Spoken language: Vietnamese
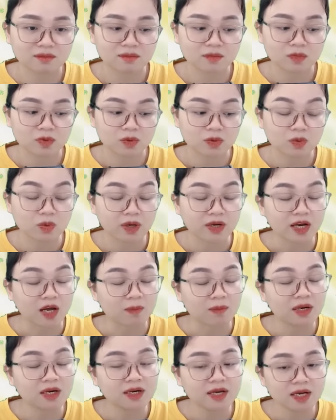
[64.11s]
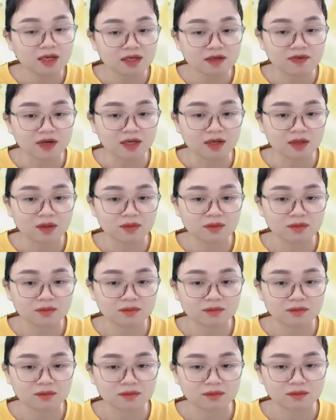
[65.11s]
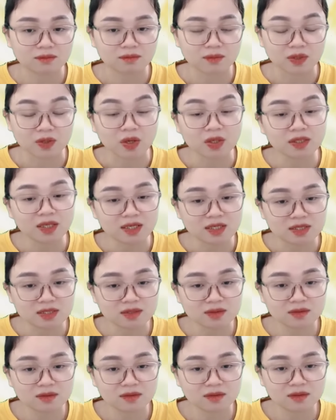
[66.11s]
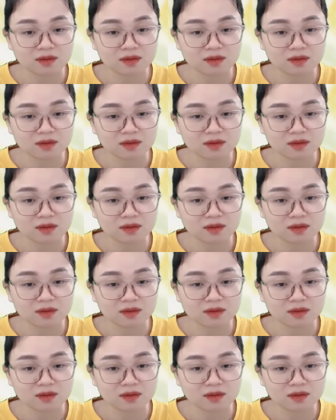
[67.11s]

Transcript: Cô gái nào mất nết như vậy đâu Mà nói thật chứ